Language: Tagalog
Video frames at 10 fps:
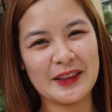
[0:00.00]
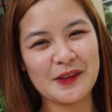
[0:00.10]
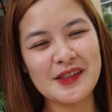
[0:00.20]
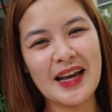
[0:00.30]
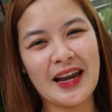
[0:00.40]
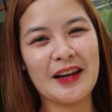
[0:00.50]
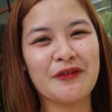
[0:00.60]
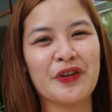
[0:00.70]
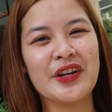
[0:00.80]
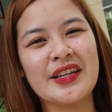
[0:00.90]
ito dahil
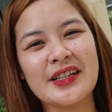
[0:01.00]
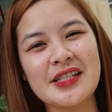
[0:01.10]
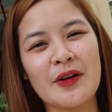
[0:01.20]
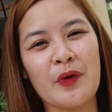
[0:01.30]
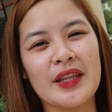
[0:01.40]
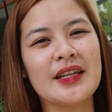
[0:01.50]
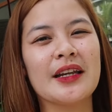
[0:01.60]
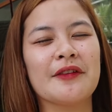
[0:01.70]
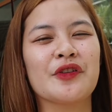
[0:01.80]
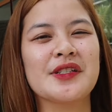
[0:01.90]
4 years
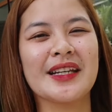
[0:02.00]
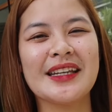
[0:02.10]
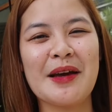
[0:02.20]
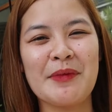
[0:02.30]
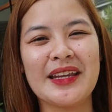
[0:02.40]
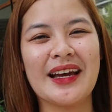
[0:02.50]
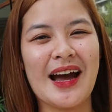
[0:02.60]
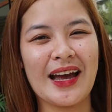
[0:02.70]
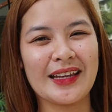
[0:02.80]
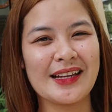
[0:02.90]
wedding anniversary namin ng
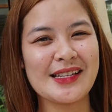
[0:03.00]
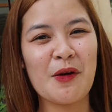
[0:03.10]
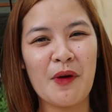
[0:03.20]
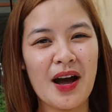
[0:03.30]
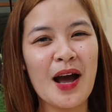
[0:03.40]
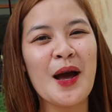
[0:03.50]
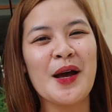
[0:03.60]
aking asawa.